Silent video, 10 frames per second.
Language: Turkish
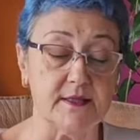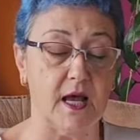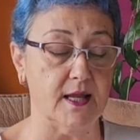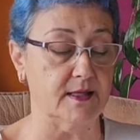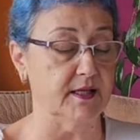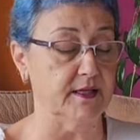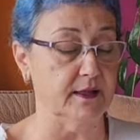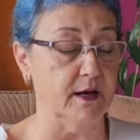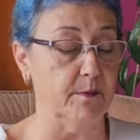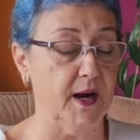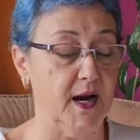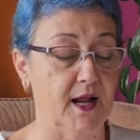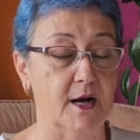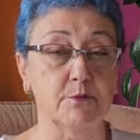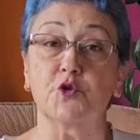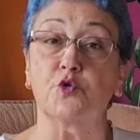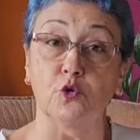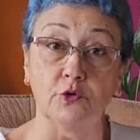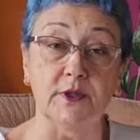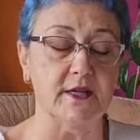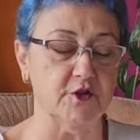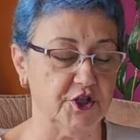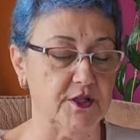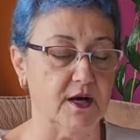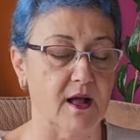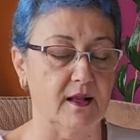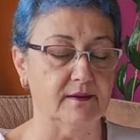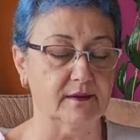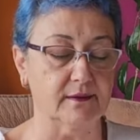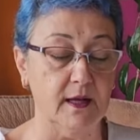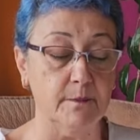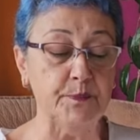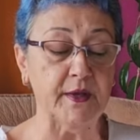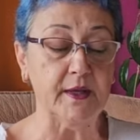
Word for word: saatlerinde yaparlarmış dolunay ışığı altında.